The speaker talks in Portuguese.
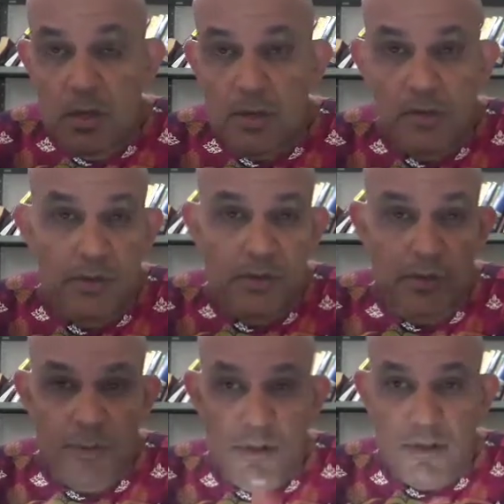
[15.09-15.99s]
Desenvolvidos
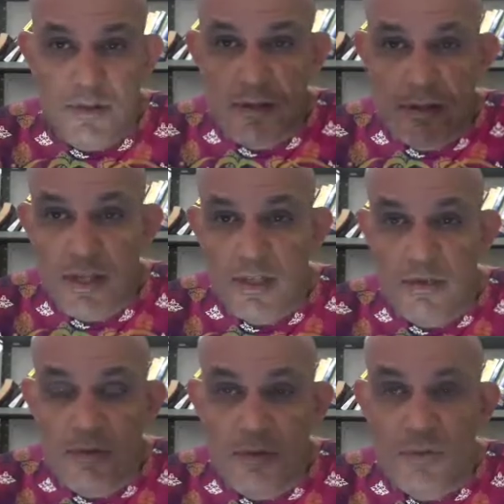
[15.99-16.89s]
pela sociedade
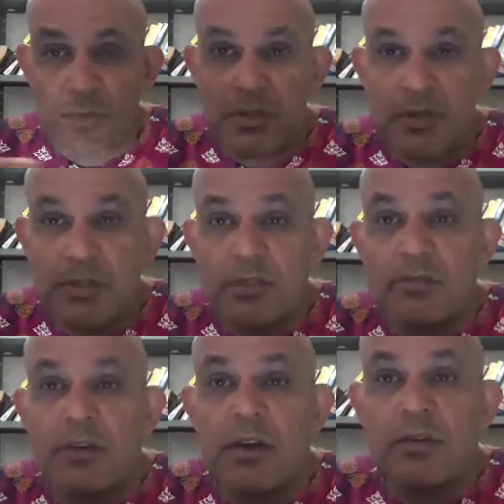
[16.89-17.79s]
civil podem ser
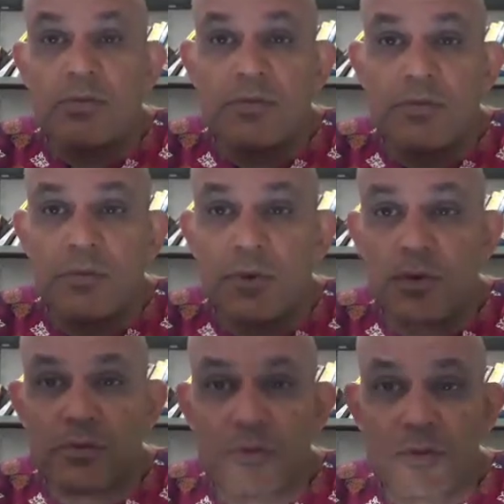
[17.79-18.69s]
vários fóruns,